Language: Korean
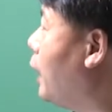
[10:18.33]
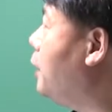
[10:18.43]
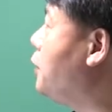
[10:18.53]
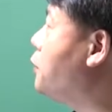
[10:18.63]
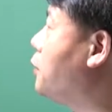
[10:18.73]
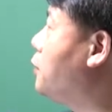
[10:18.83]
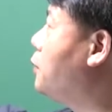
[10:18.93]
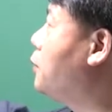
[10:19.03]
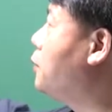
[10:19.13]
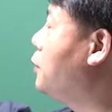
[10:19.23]

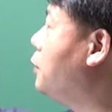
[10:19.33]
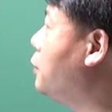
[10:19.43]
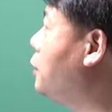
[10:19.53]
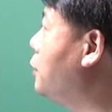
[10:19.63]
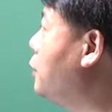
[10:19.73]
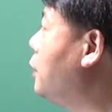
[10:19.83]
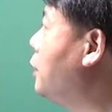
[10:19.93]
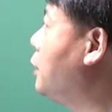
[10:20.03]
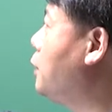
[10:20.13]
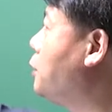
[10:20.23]
아니죠. 이거는
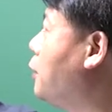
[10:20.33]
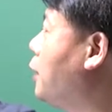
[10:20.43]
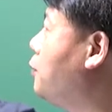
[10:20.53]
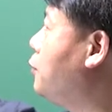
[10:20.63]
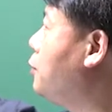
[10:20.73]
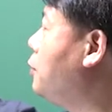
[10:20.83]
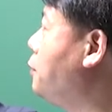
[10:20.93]
전압을